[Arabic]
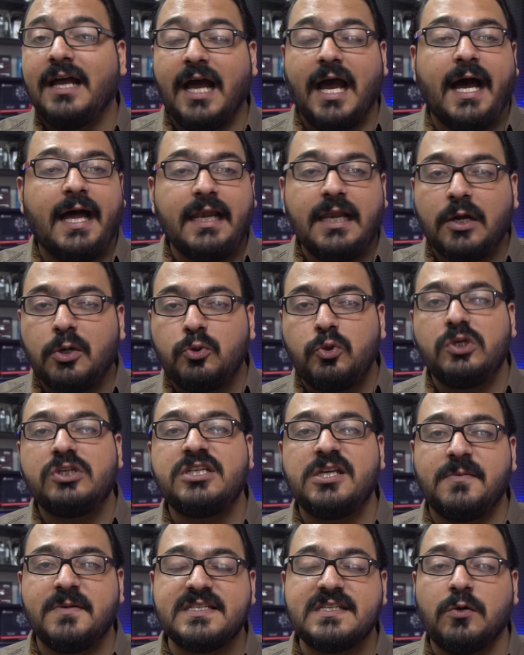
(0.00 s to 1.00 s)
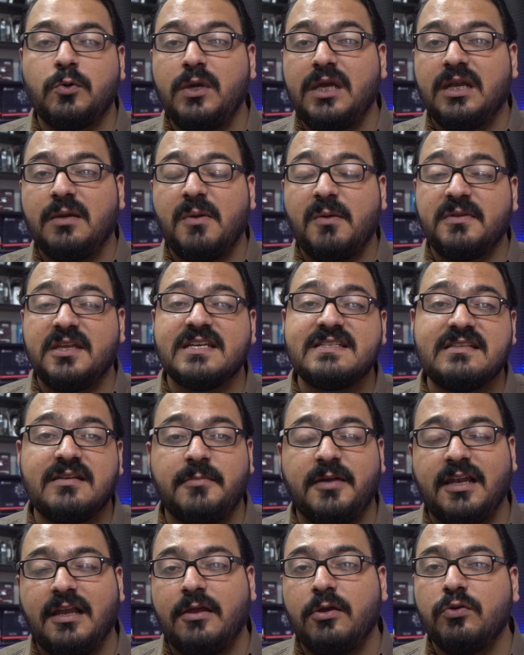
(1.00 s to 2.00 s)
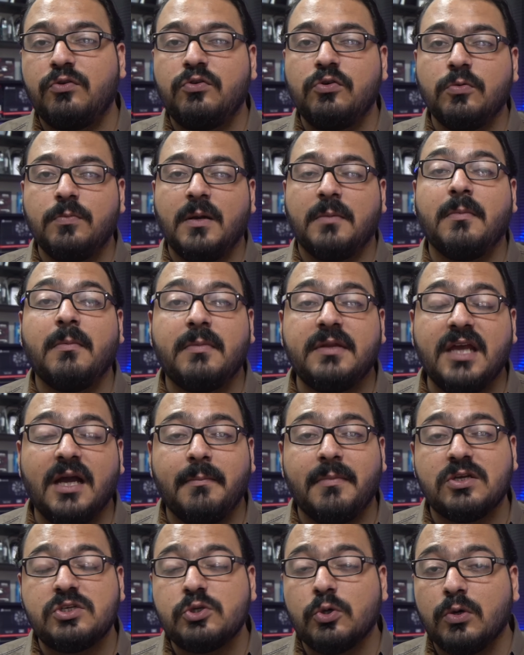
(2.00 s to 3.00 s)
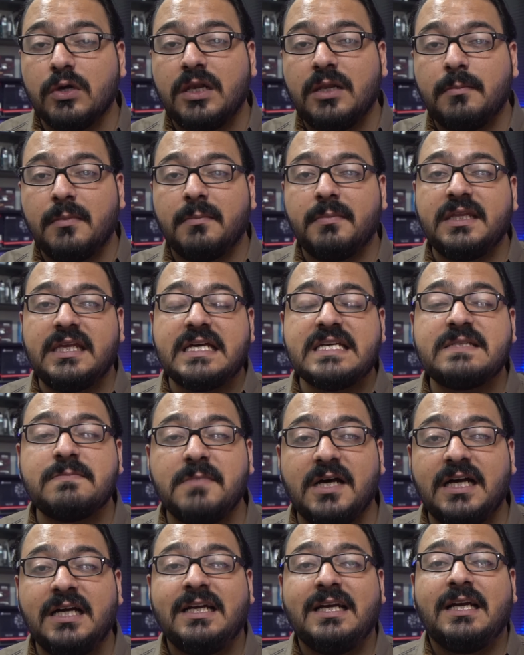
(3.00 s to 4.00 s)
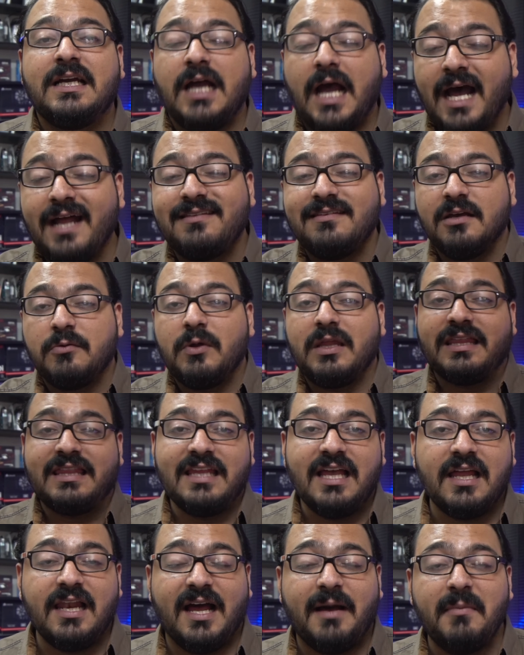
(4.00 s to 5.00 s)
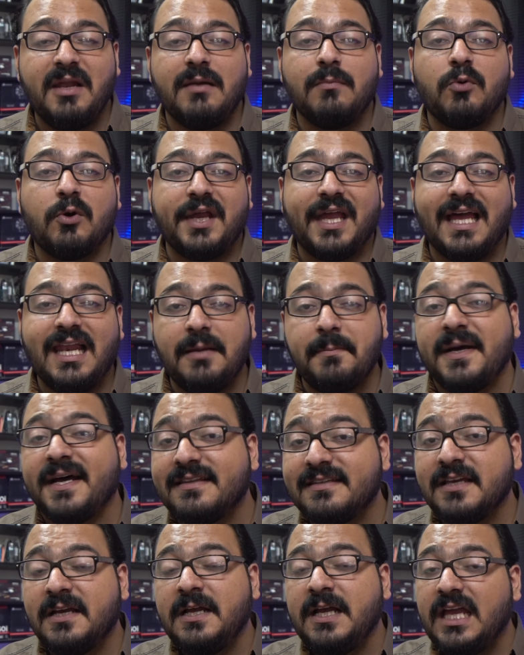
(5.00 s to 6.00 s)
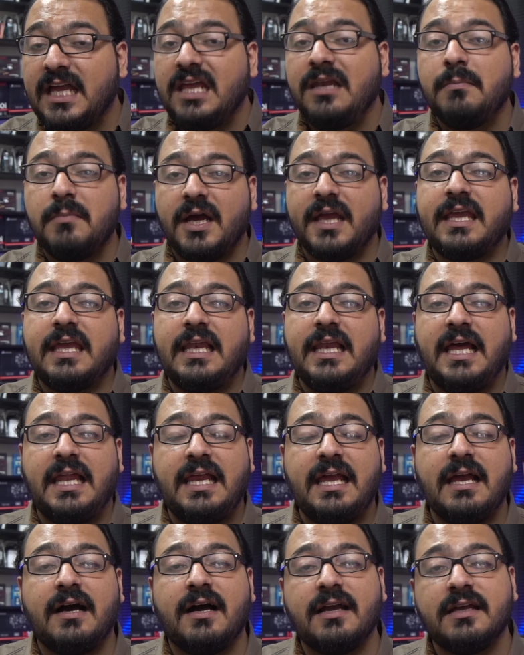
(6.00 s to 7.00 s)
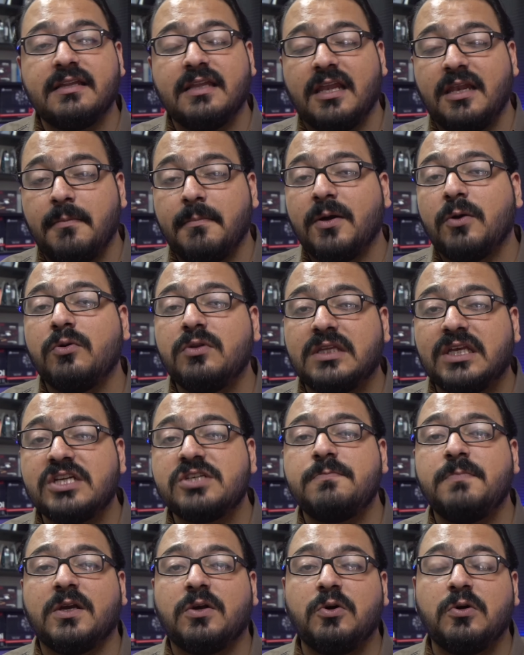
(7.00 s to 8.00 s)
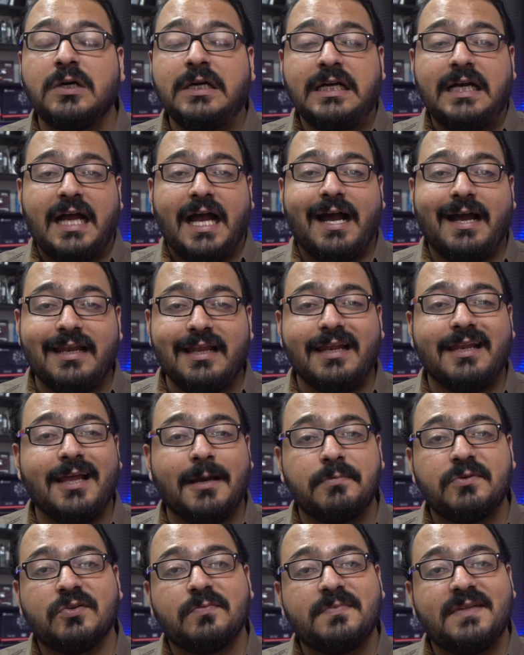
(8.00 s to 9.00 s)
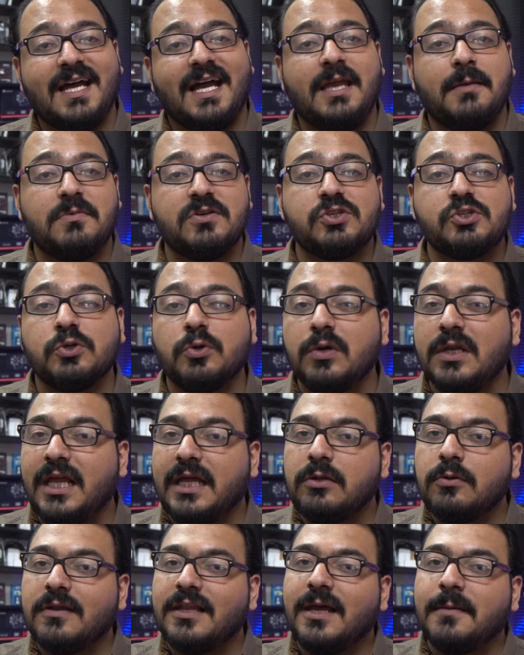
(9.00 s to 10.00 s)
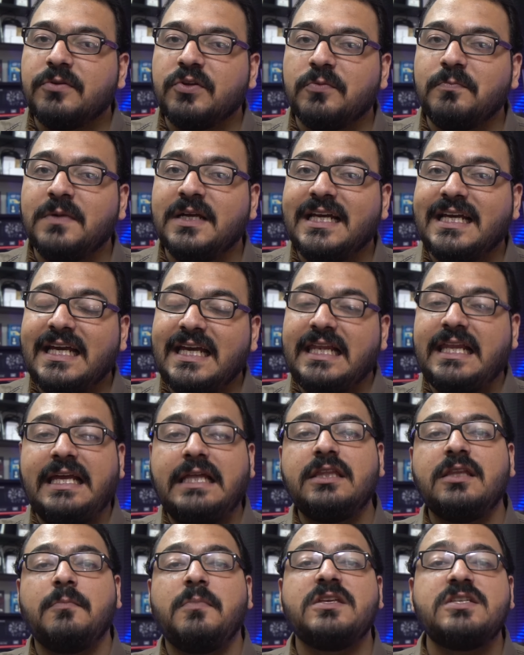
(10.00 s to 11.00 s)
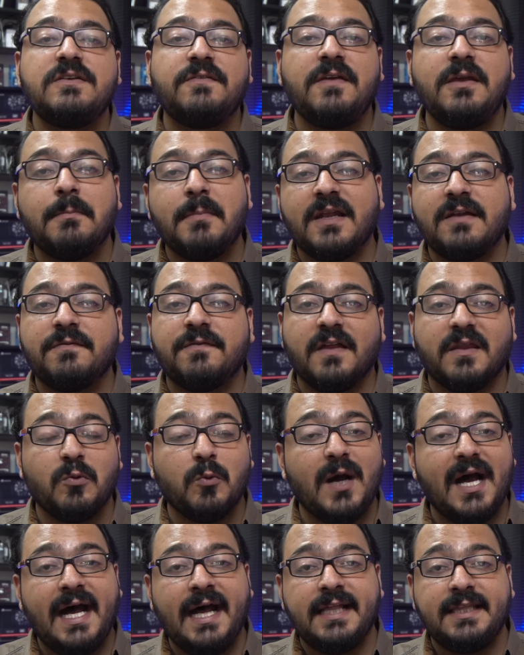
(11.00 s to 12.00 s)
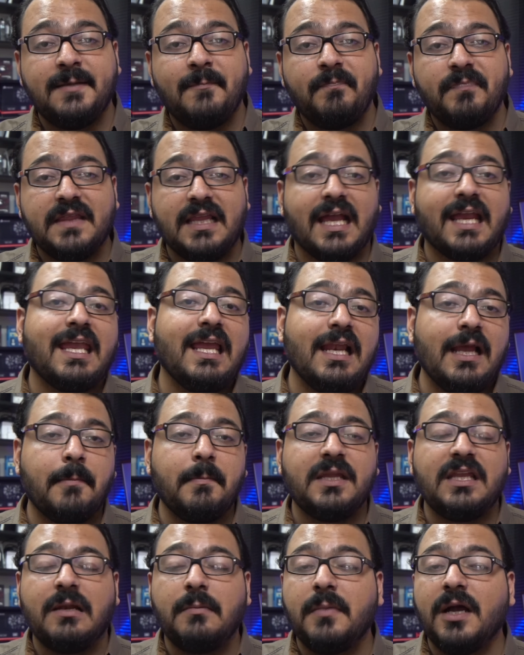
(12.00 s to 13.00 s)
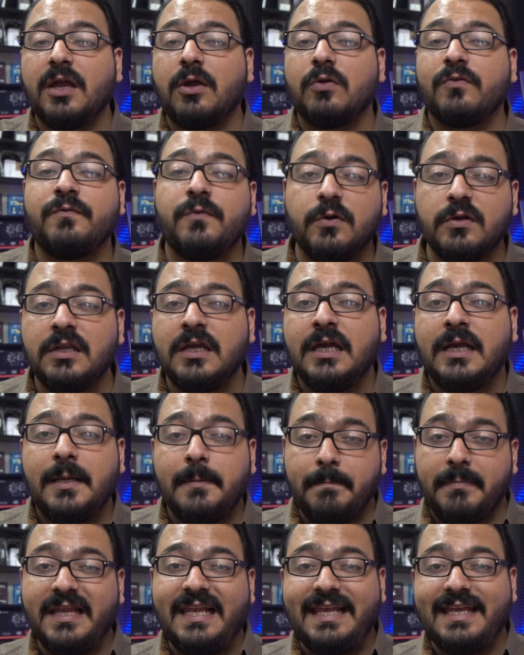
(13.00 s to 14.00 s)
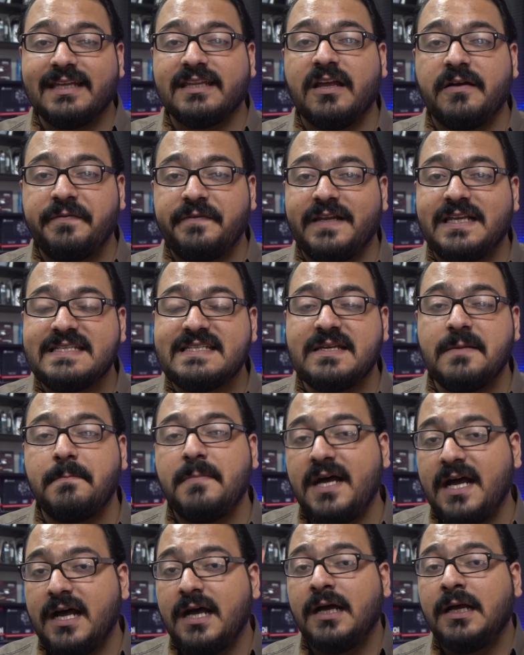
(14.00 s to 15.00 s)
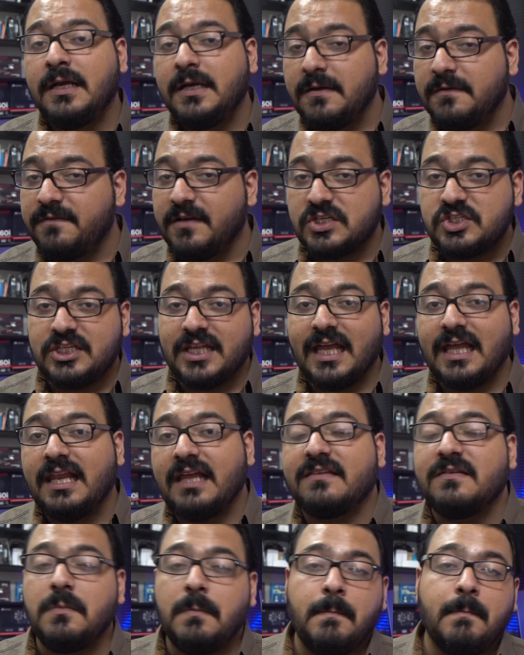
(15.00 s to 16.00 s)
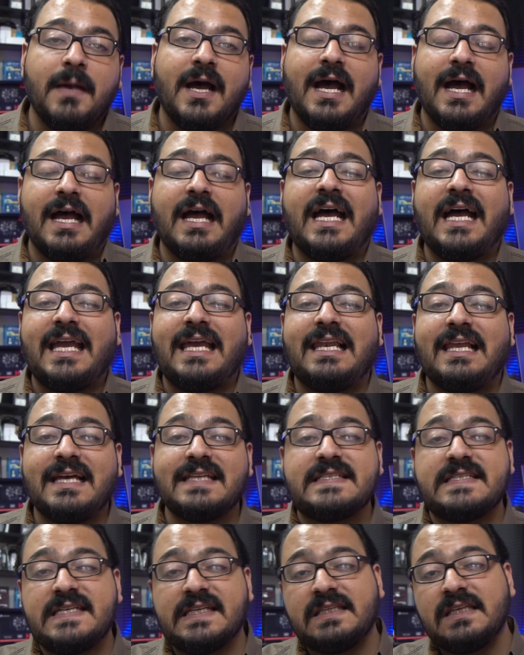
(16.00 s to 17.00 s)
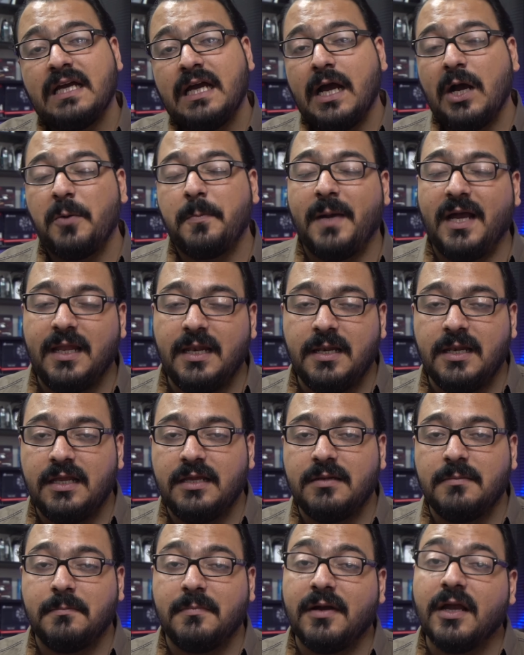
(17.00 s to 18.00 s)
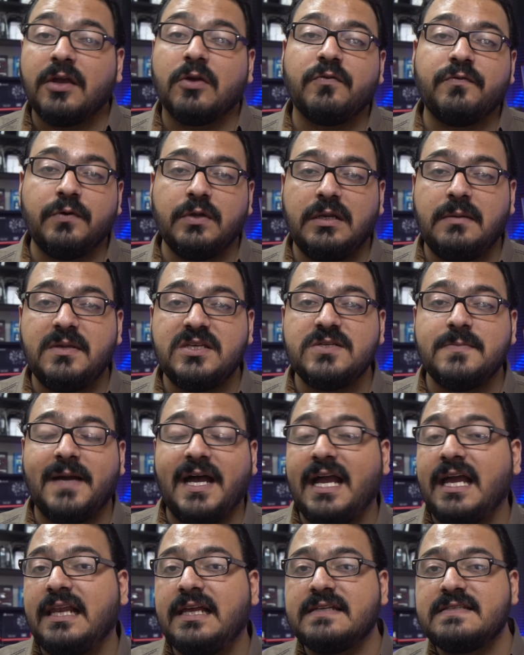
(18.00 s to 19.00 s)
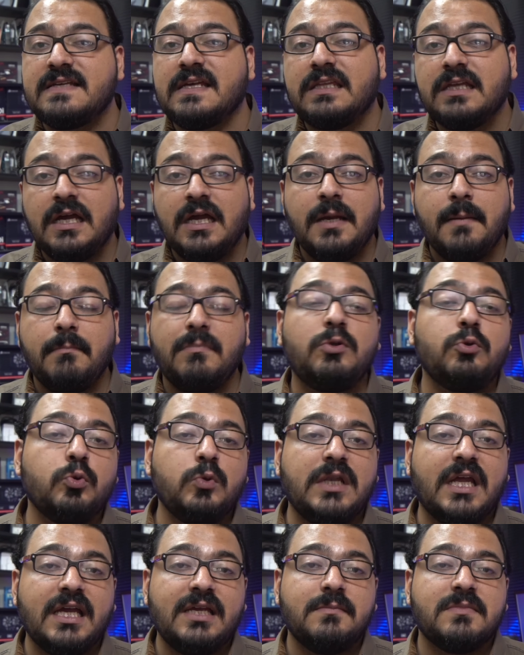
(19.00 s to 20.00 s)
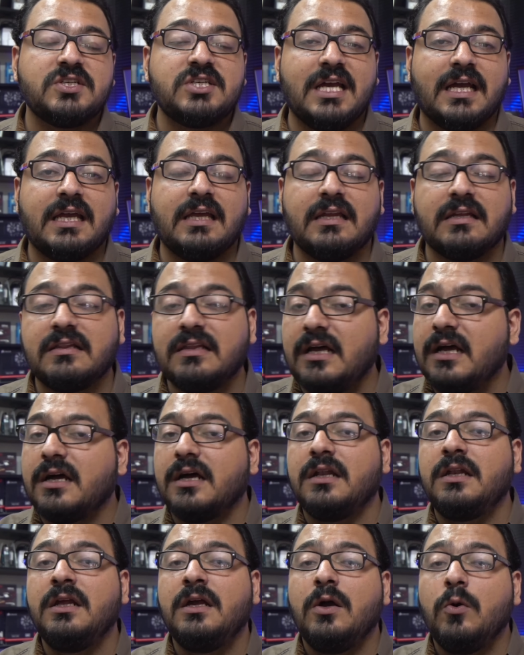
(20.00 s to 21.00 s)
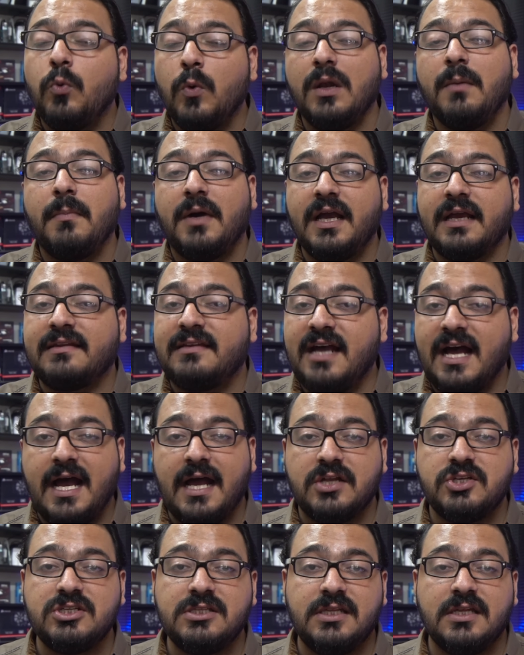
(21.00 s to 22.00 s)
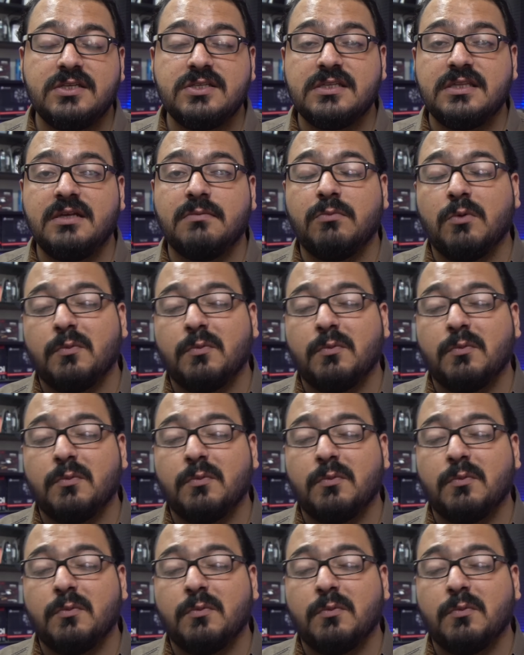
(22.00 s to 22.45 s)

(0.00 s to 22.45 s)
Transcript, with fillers: على كل شيء بسويه لما بدي استمع ليوتيوب لما بدي اعمل شغل لما بدي اسمع حتى واثناء العمل المكالمات المايك اللي عليها ايضا لما كنت اشبكه على اللابتوب تاعي بالشغل لانه اللابتوب اللي عندي بيجي فيه منفذ واحد لكلا من الميكروفون بالاضافه للسماعه فاشتغلت مع هاي الهيدسيت او مع الميكروفون اللي بيجي مع هاي الهيدسيت بدون اي مشاكل اطلاقا والمايك تاعها جدا جدا